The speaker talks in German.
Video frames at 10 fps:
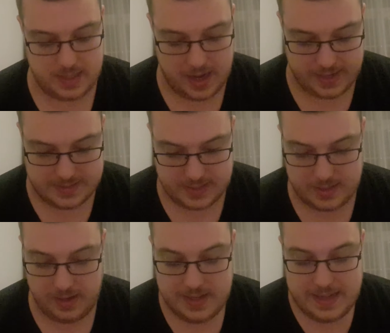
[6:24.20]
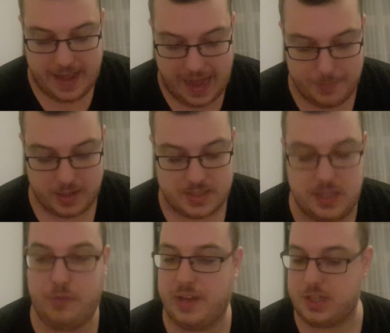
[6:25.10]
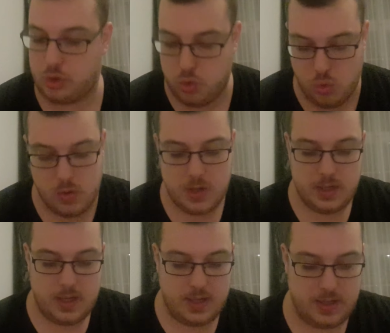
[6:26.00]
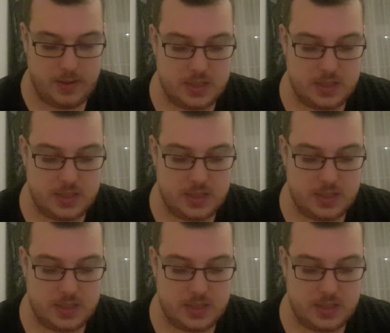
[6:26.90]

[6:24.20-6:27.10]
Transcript: der Einsender. Aber die fette Kuh, äh,